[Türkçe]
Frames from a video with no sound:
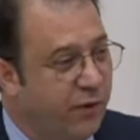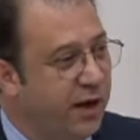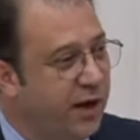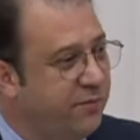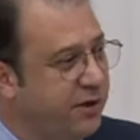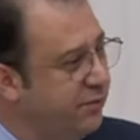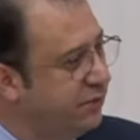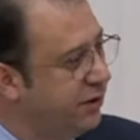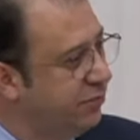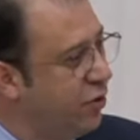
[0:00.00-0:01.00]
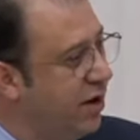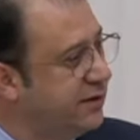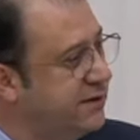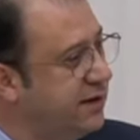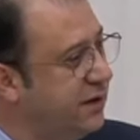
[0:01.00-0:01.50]
Ve eminim ki bu
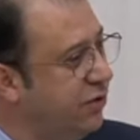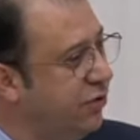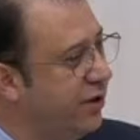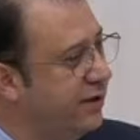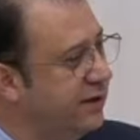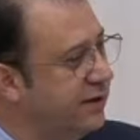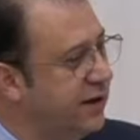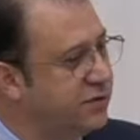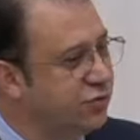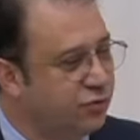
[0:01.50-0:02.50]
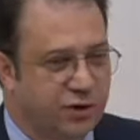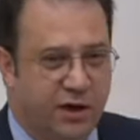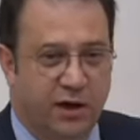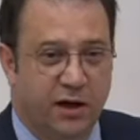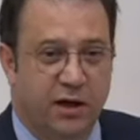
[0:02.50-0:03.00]
hadiseyi öğrendikten
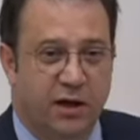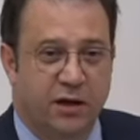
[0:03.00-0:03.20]
sonra